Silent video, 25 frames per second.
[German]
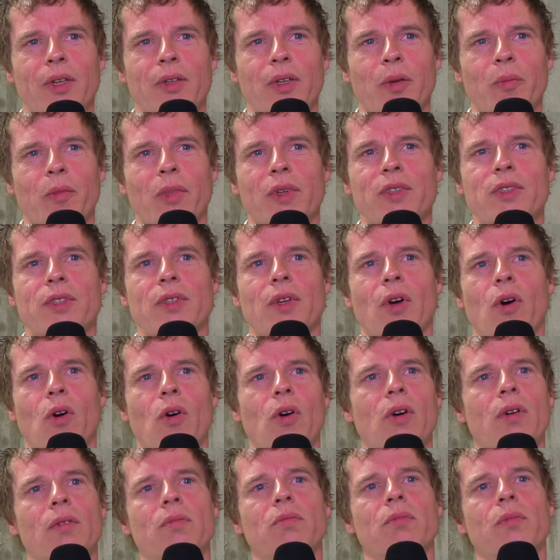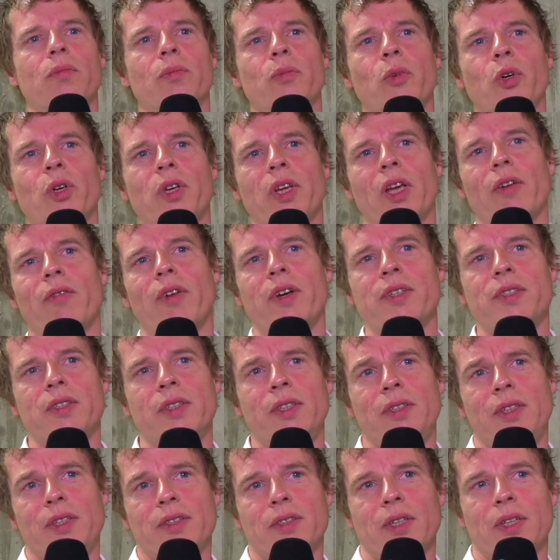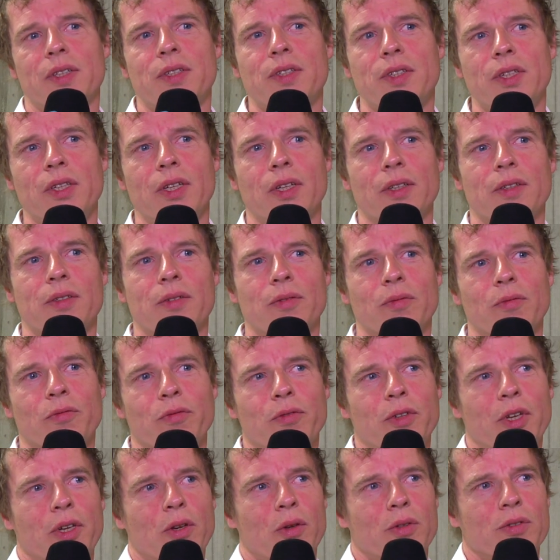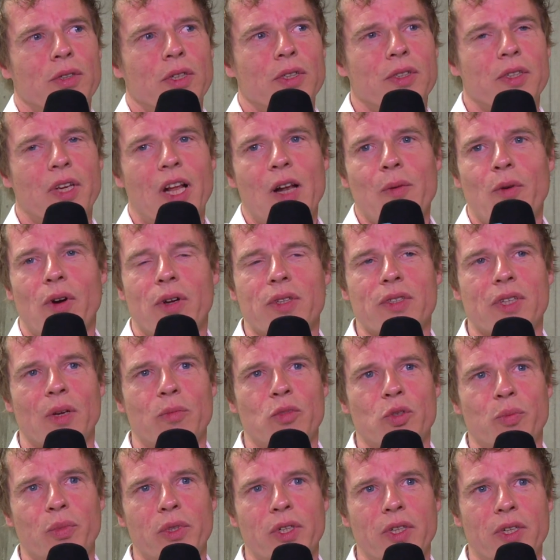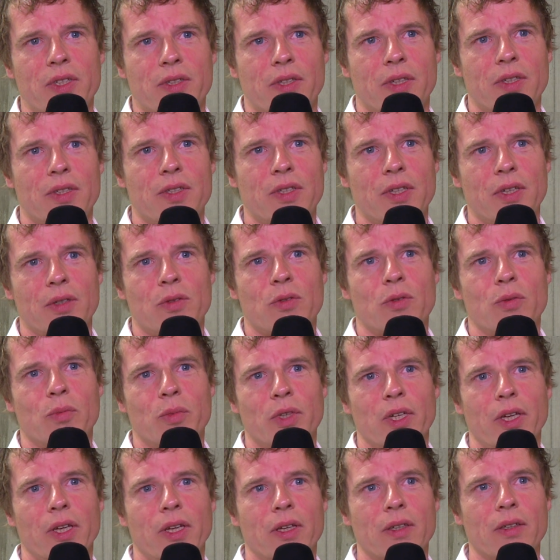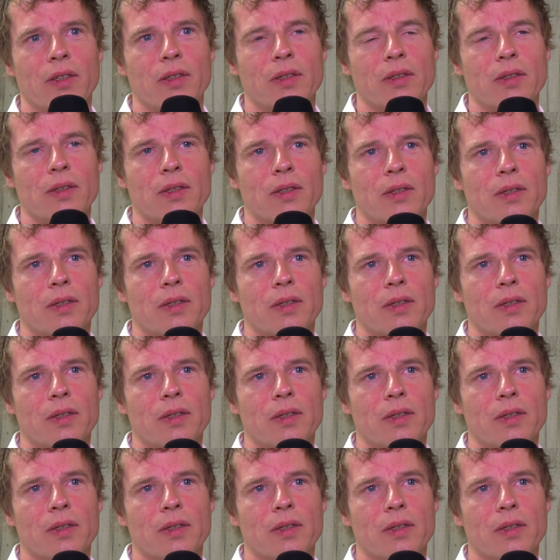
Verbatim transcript: dem Ganzen auch möglicherweise distanziert, vielleicht auch sich selber und seinem Spiel distanziert zu begegnen.